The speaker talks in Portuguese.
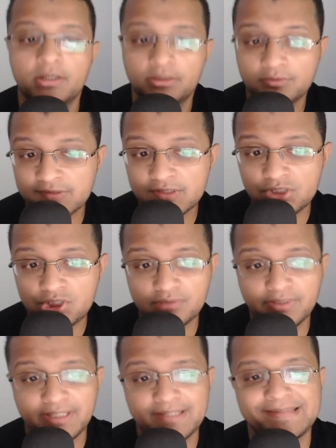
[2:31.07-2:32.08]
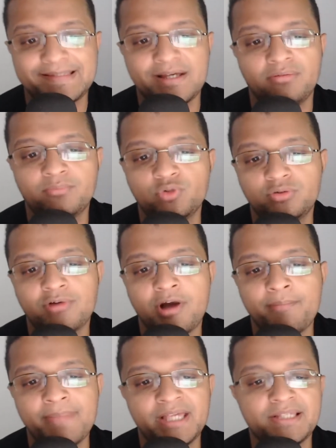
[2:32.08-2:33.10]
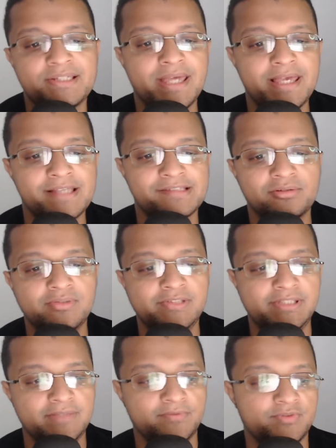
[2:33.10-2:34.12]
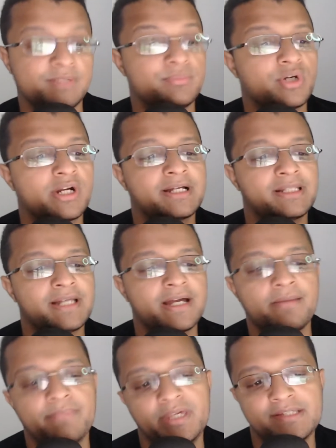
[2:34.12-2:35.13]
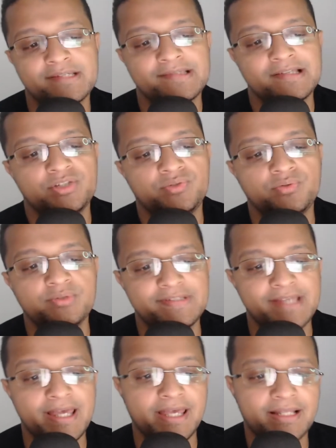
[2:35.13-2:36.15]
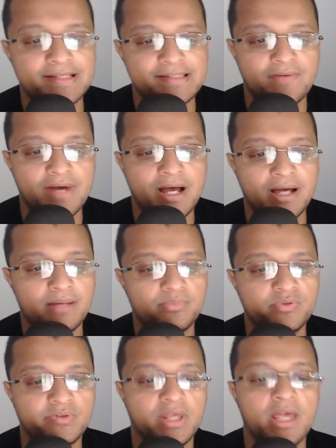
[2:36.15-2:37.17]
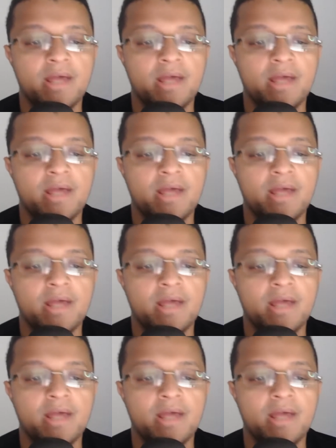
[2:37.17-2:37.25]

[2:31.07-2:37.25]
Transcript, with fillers: no sentido em que são mutuamente exclusivos, embora claramente as atitudes em relação a ambos